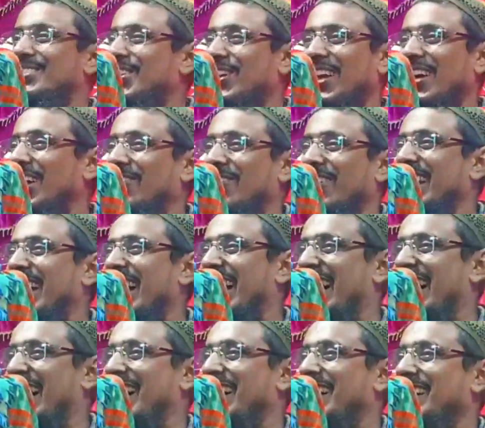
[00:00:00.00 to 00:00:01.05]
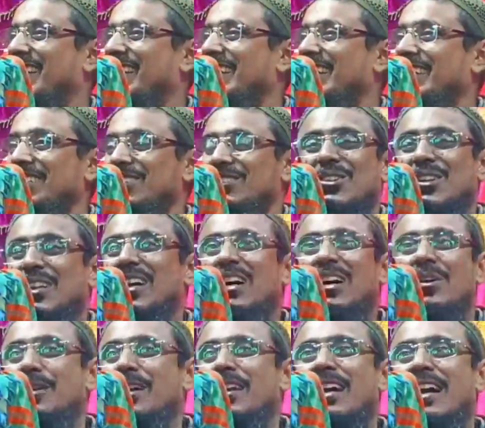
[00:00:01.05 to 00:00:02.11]
জোরে হবে না জোরে
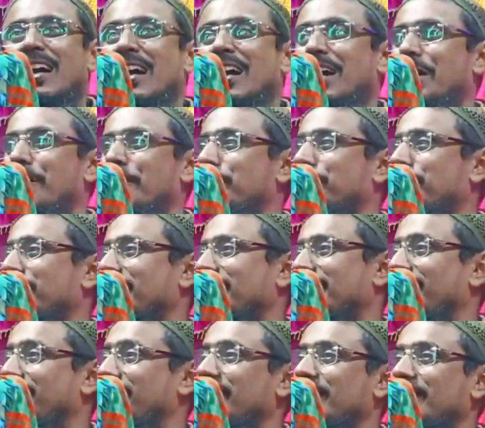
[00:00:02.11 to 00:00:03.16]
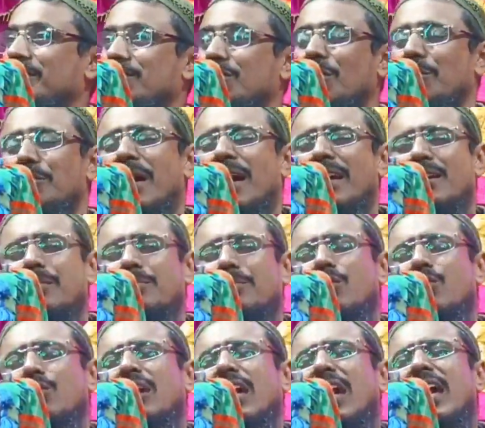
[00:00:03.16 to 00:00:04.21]
হবে না তোমার
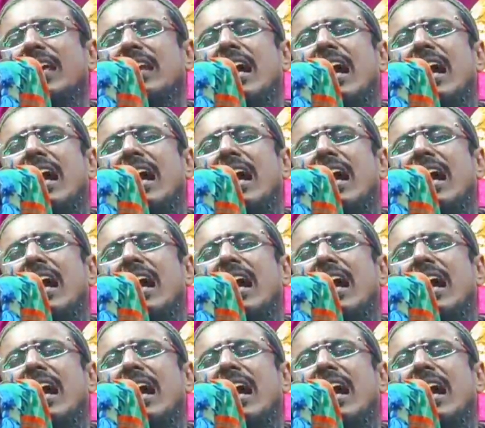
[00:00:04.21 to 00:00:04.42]
বুকে